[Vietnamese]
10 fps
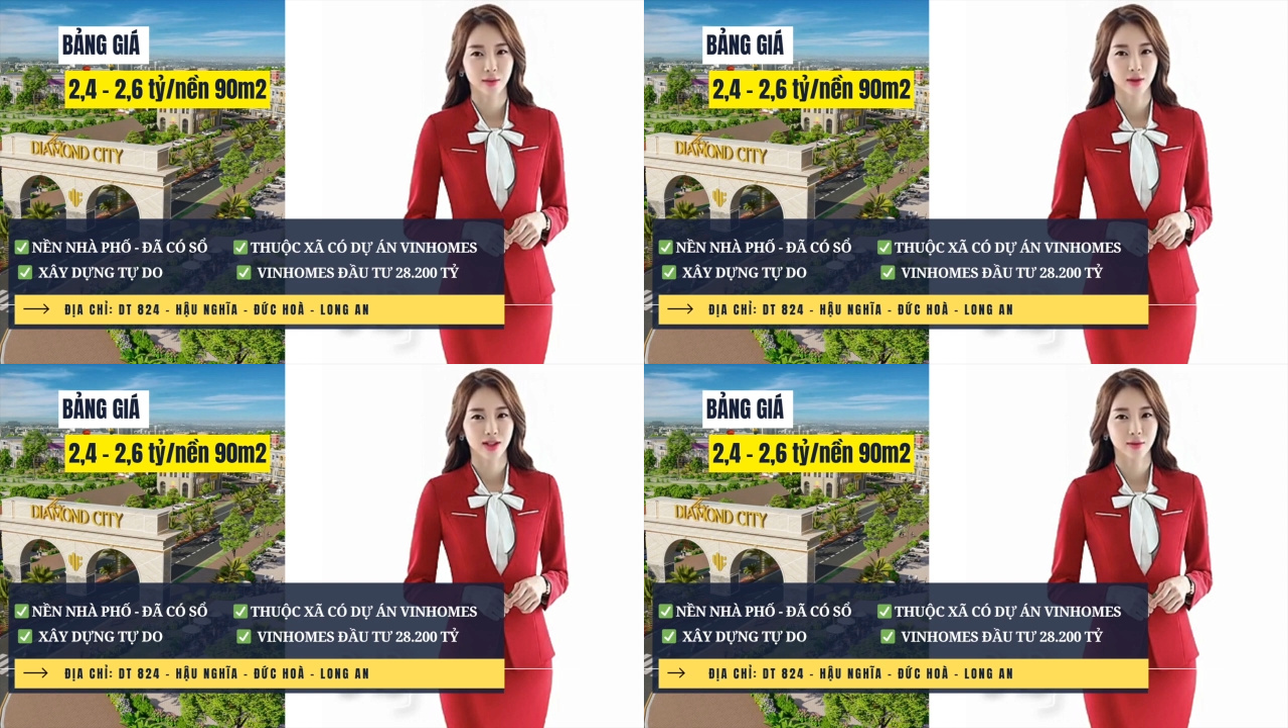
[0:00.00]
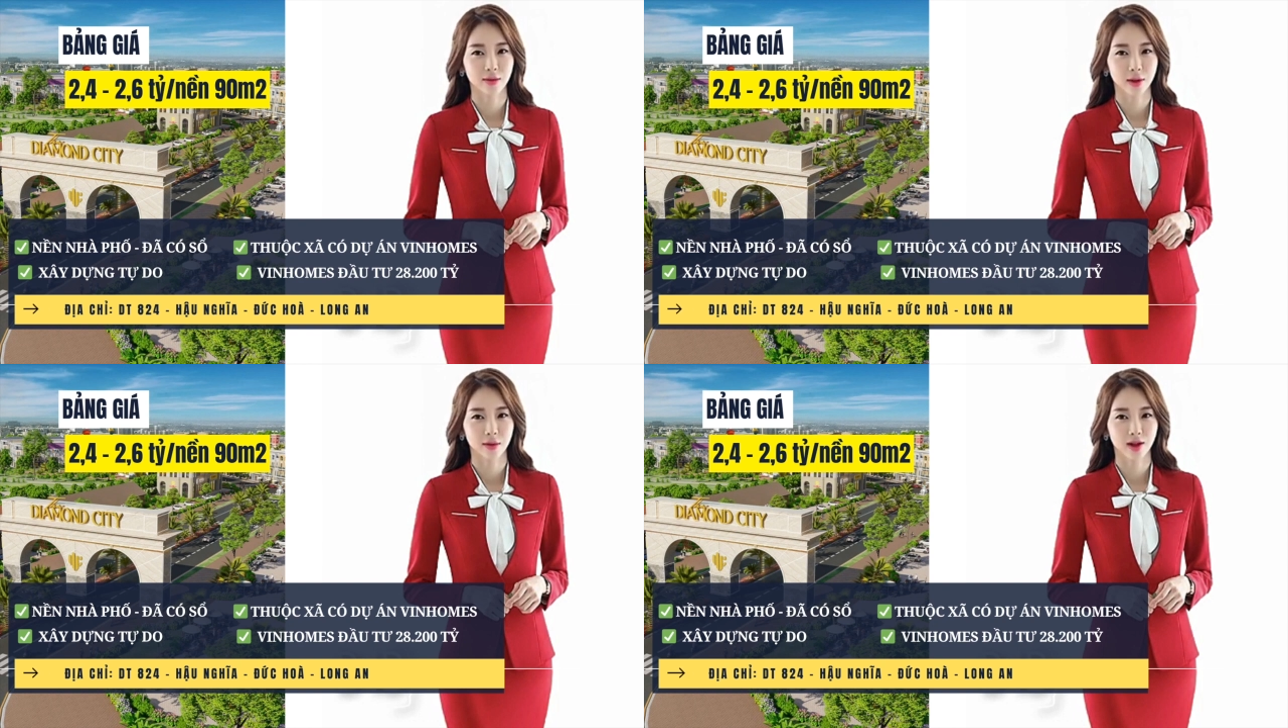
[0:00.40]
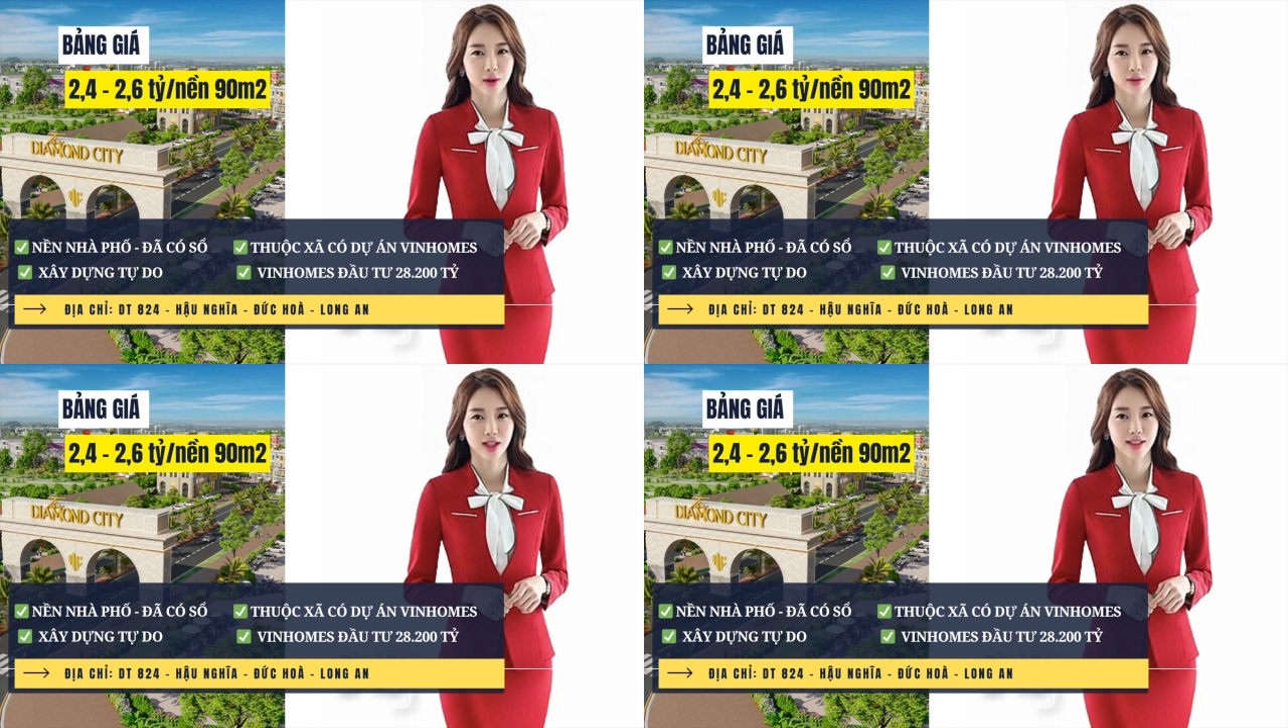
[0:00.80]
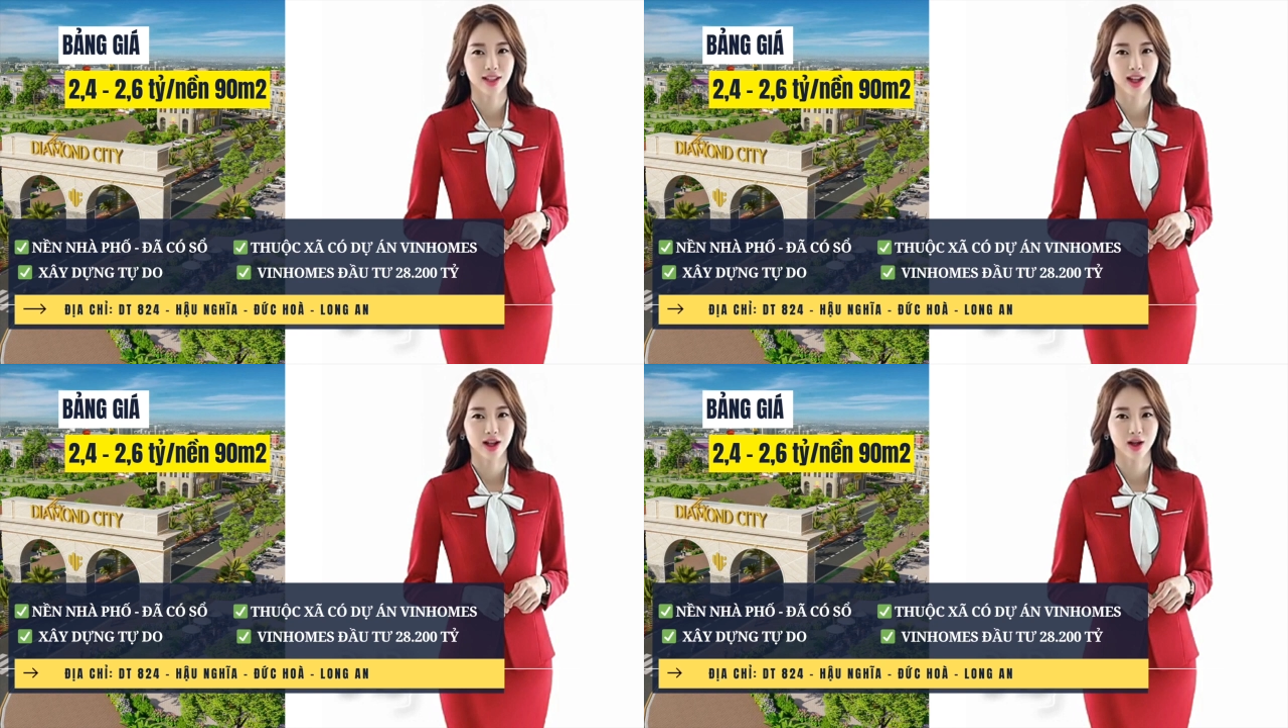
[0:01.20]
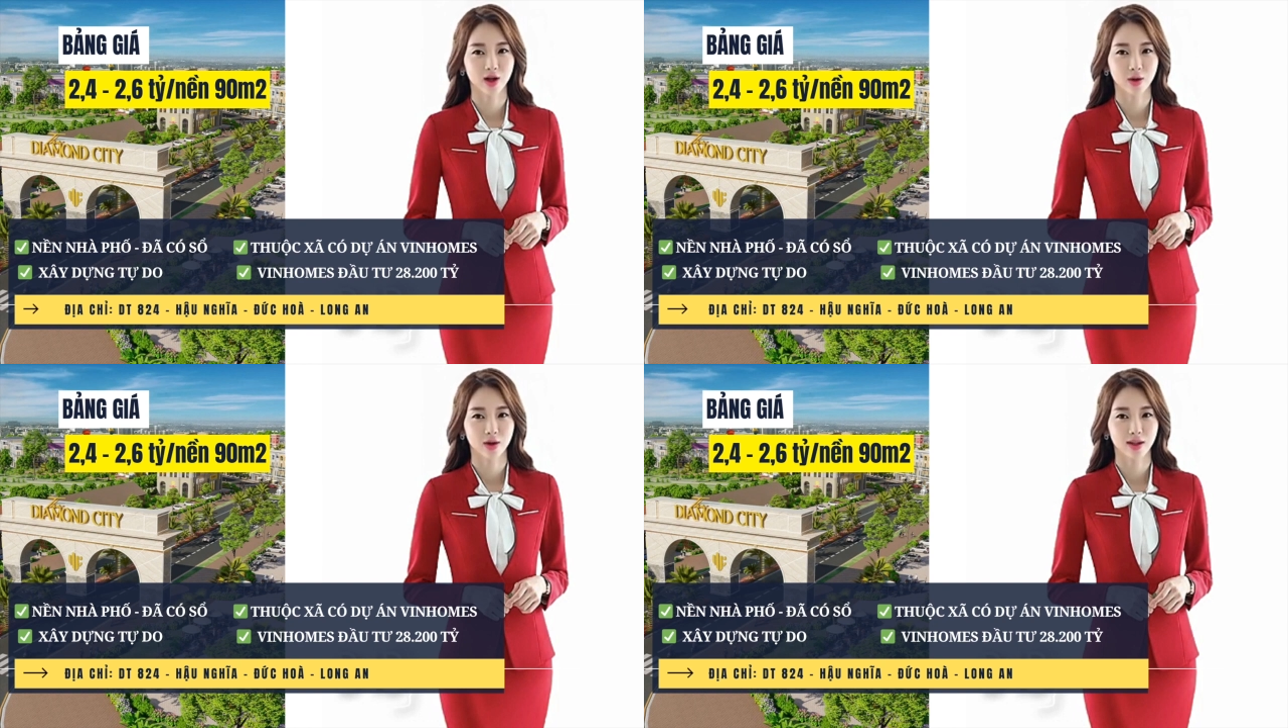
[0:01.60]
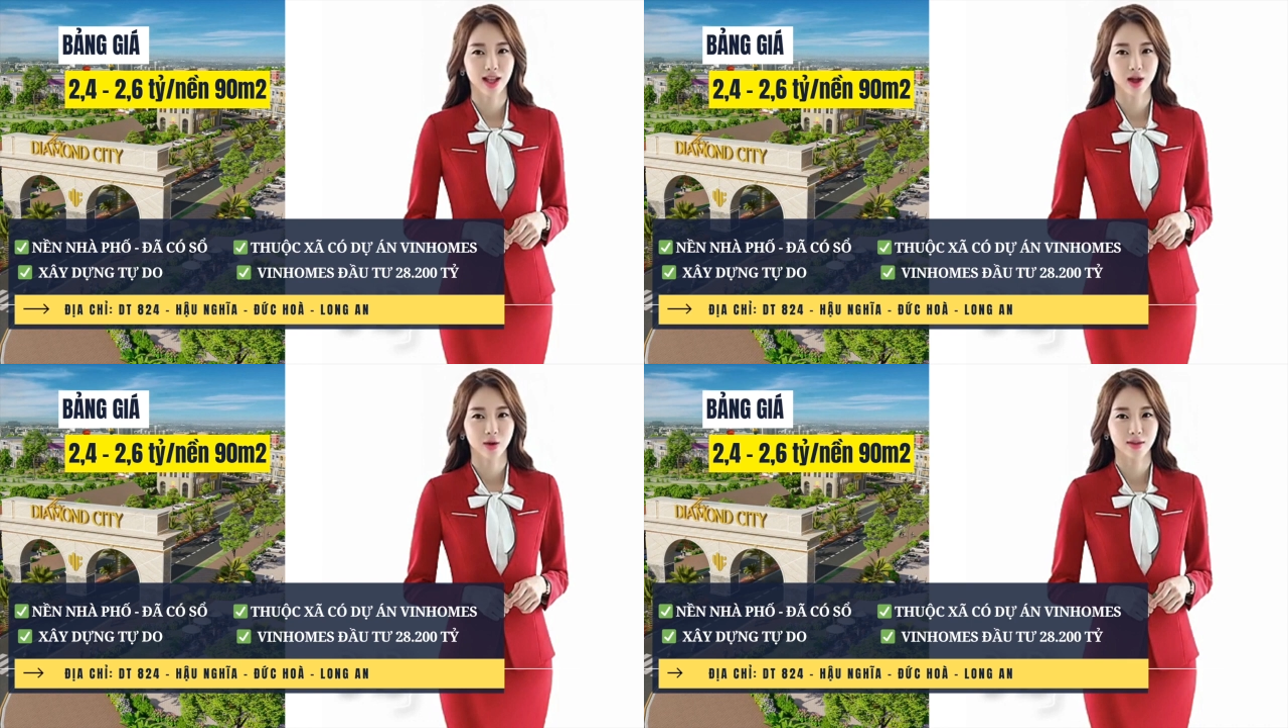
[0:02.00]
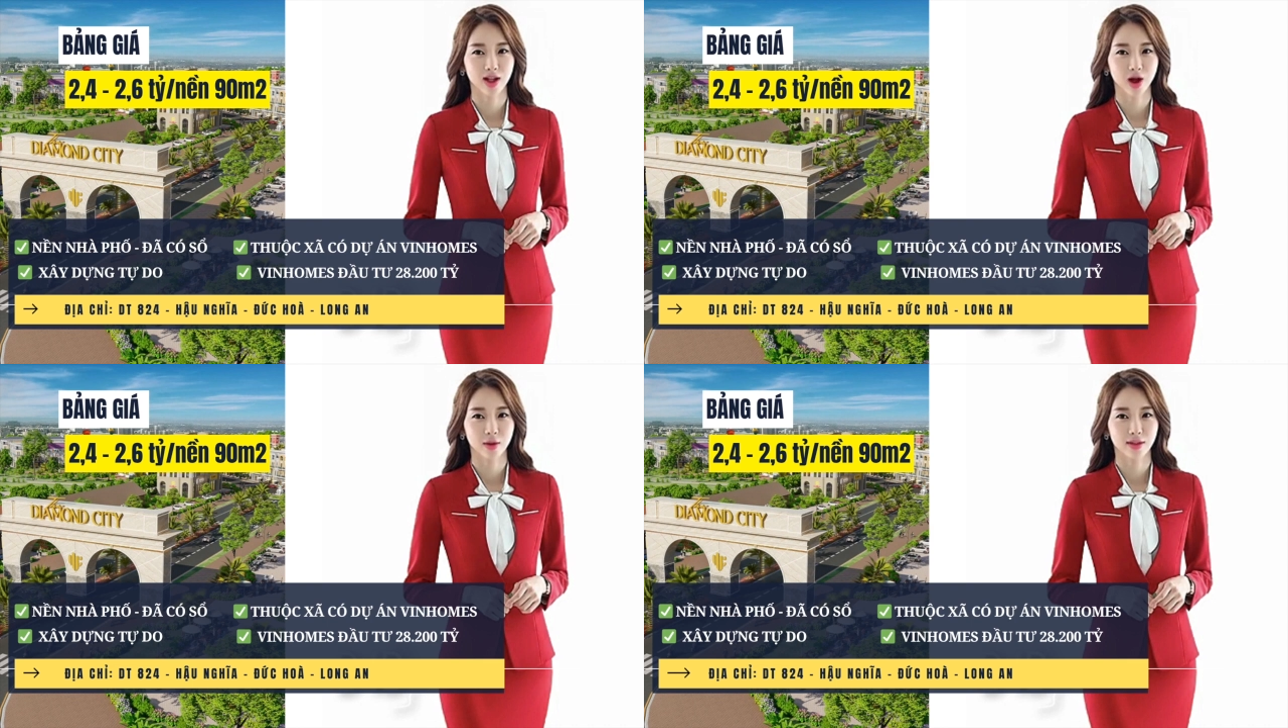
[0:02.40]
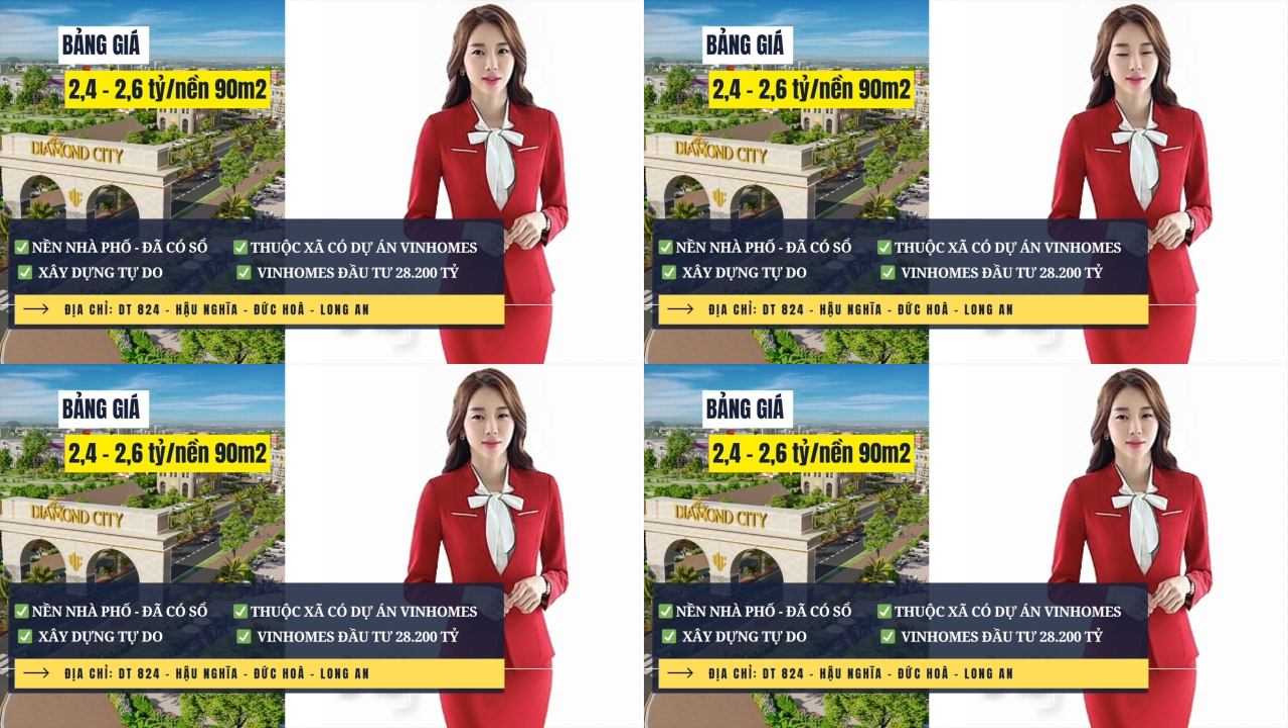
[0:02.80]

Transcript: mua sớm những bất động sản kề cận khu đô thị của Vinhomes.